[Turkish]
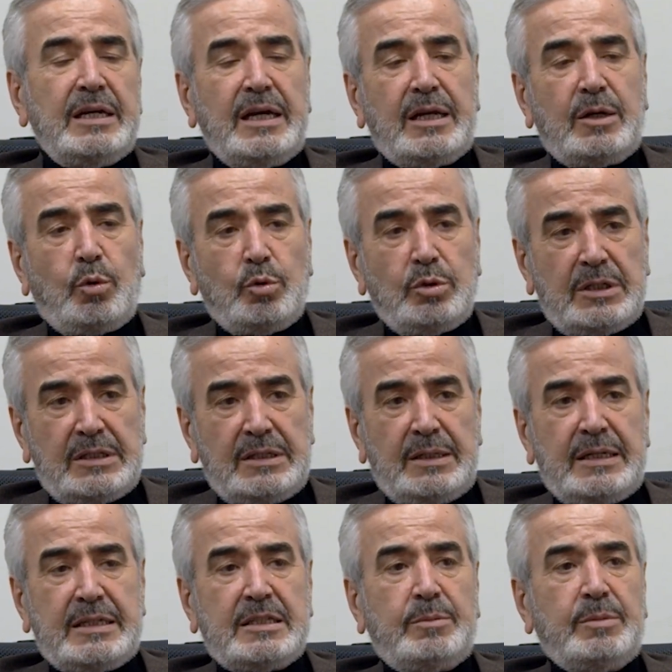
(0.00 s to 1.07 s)
Yani onları
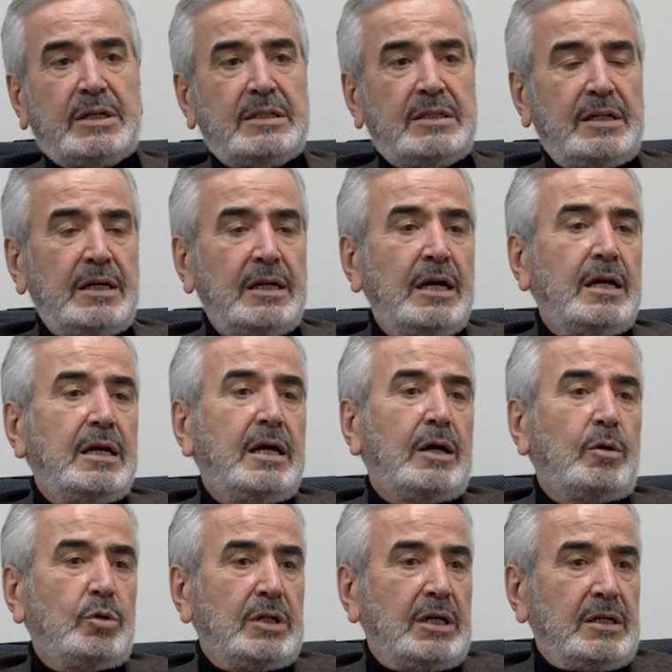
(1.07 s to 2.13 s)
da hesaba katarak
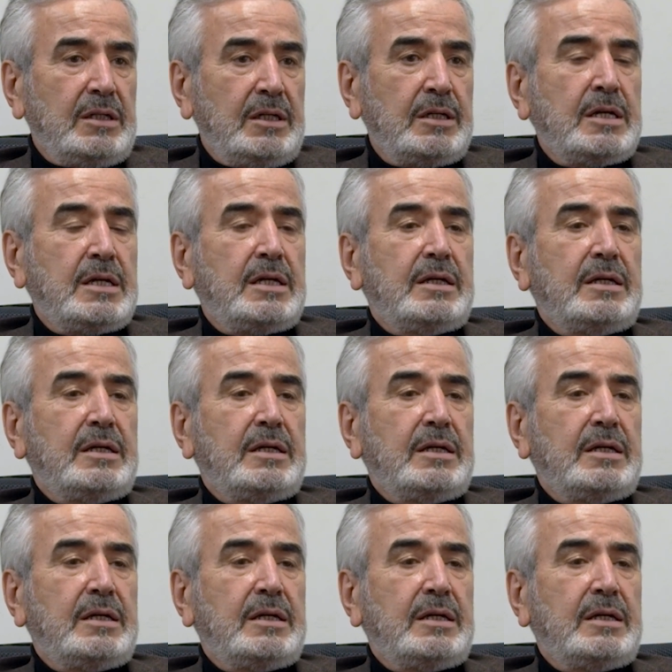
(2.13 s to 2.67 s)
yani onlara da